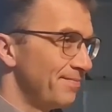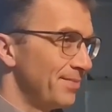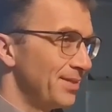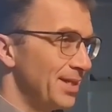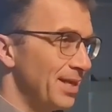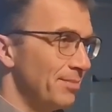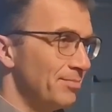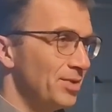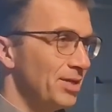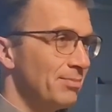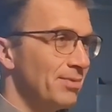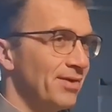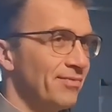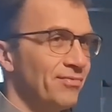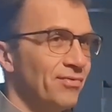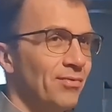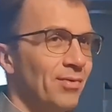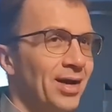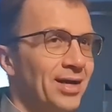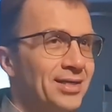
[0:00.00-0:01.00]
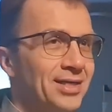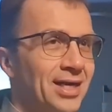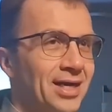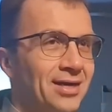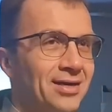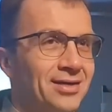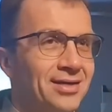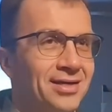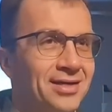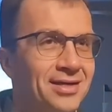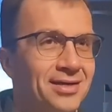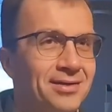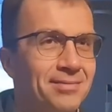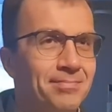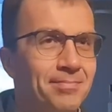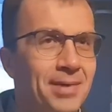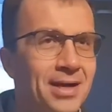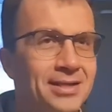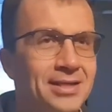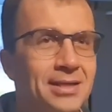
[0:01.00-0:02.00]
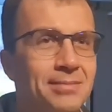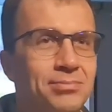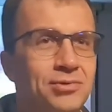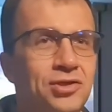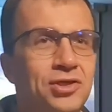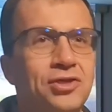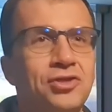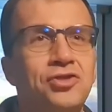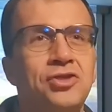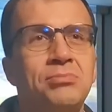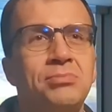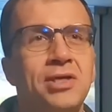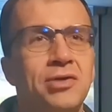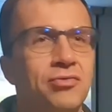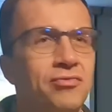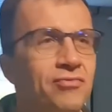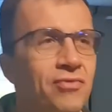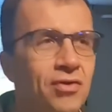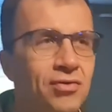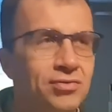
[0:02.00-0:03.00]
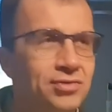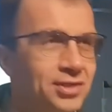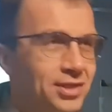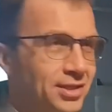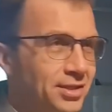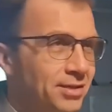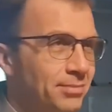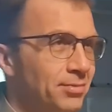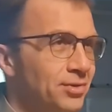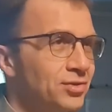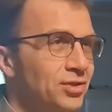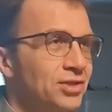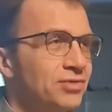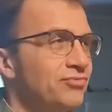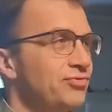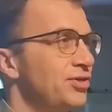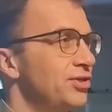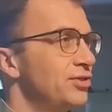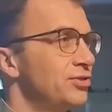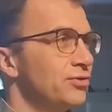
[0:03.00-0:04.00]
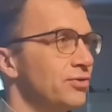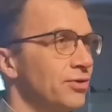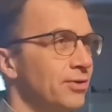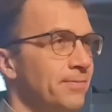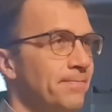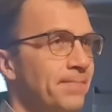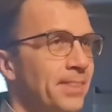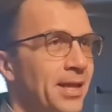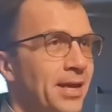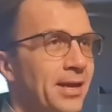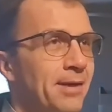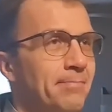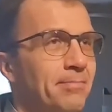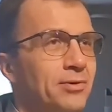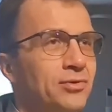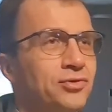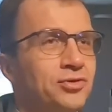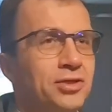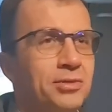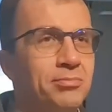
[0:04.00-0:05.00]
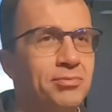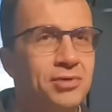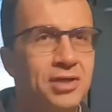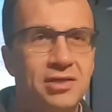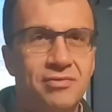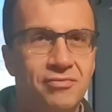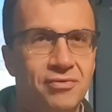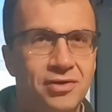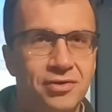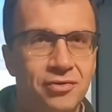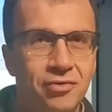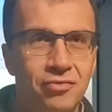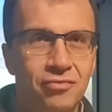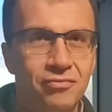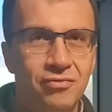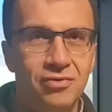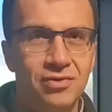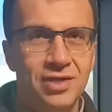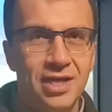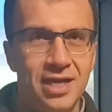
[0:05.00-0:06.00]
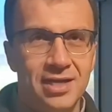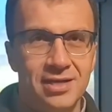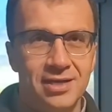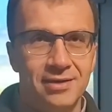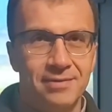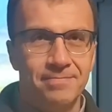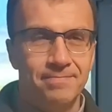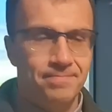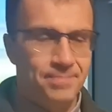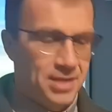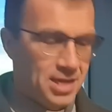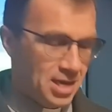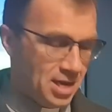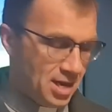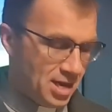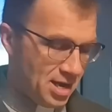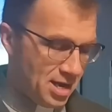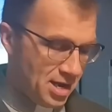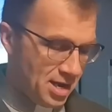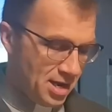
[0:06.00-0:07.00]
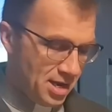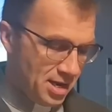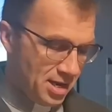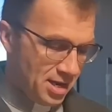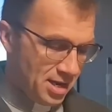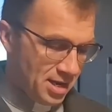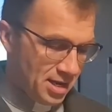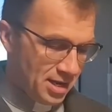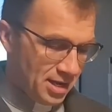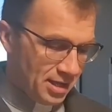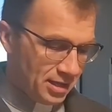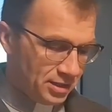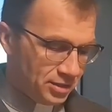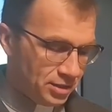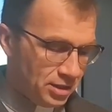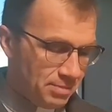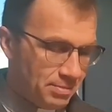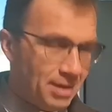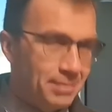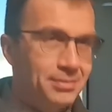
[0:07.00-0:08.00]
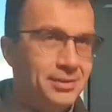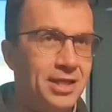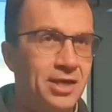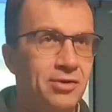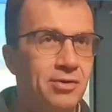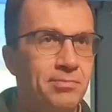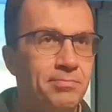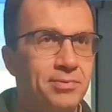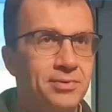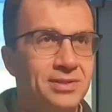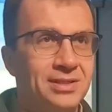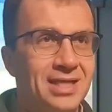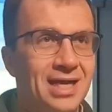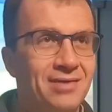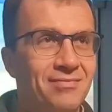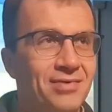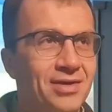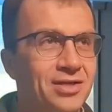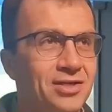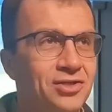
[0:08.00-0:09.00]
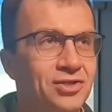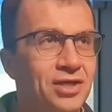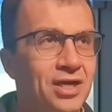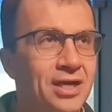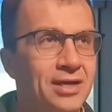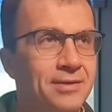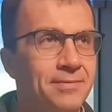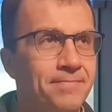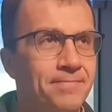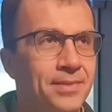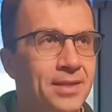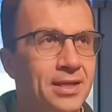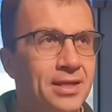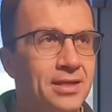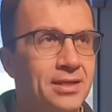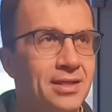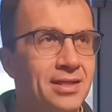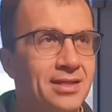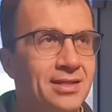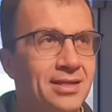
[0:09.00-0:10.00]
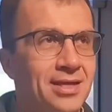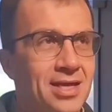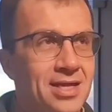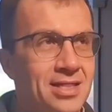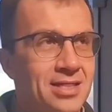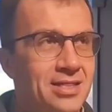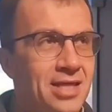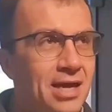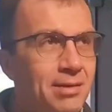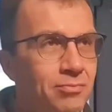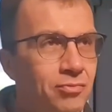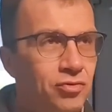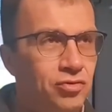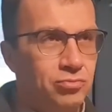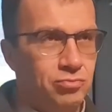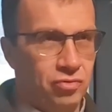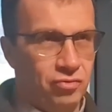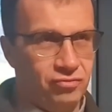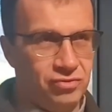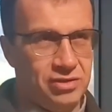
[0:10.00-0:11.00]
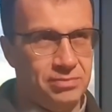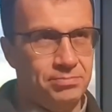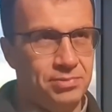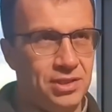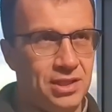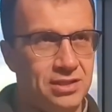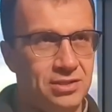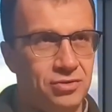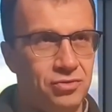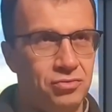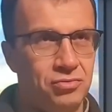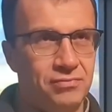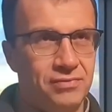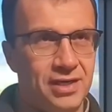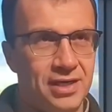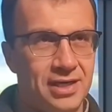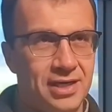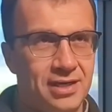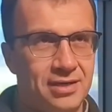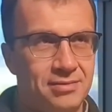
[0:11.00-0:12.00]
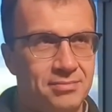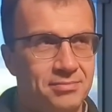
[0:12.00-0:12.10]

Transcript: Tam nie ma wołania: Panie, przyjdź i mnie uwolnij, ty możesz wszystko. Potrzebuję Twojego uwolnienia. E, czyli mamy taką postawę, gdzie demon mówi przez człowieka,